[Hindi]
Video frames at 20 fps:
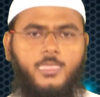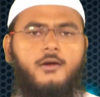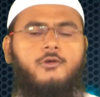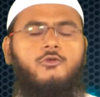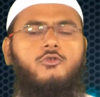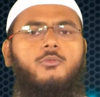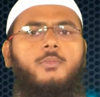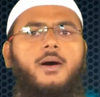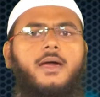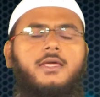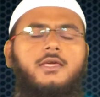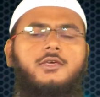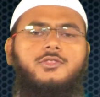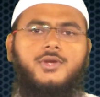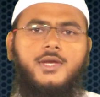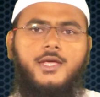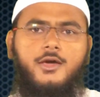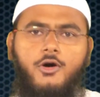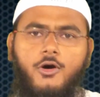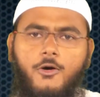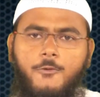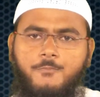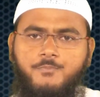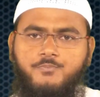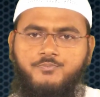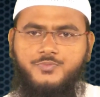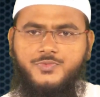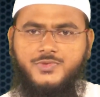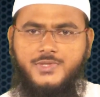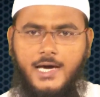उम्र कितनी हो
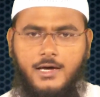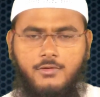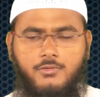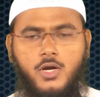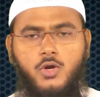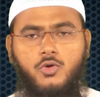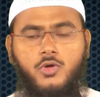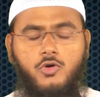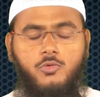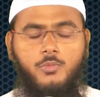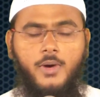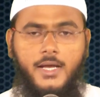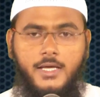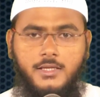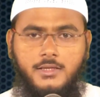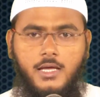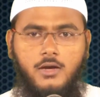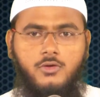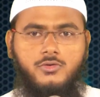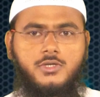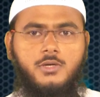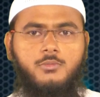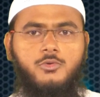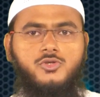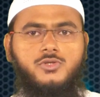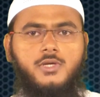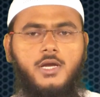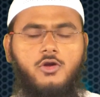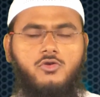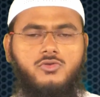जानवरों की उम्र के ताल्लुक से बहुत
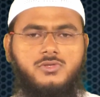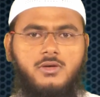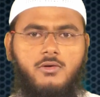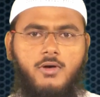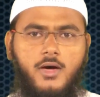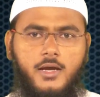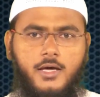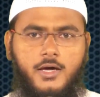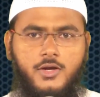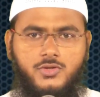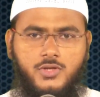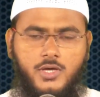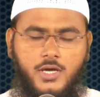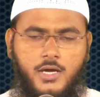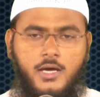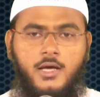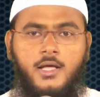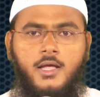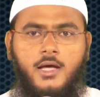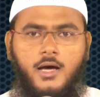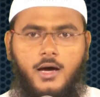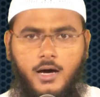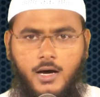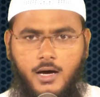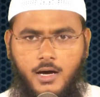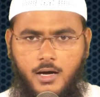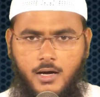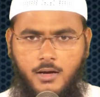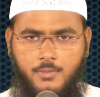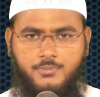सारे लोग सवाल करते हैं
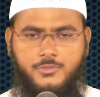आ,